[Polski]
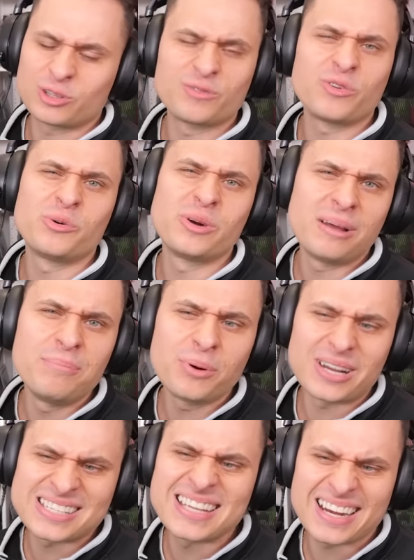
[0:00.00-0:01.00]
to to w ogóle
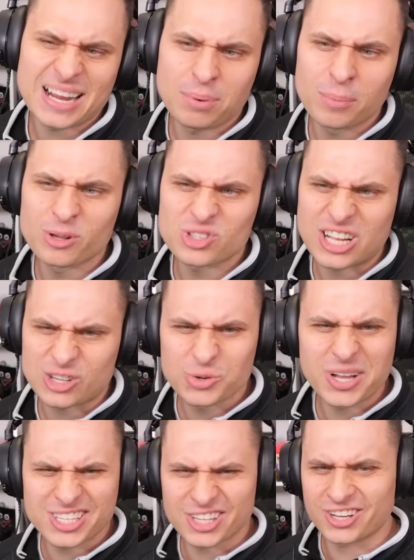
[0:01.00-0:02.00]
była seria poboczna,
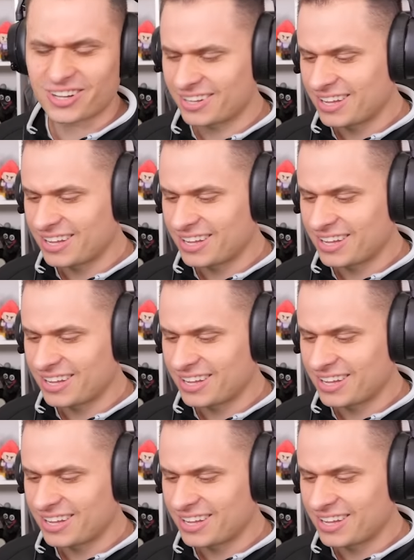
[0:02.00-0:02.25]
czujecie to?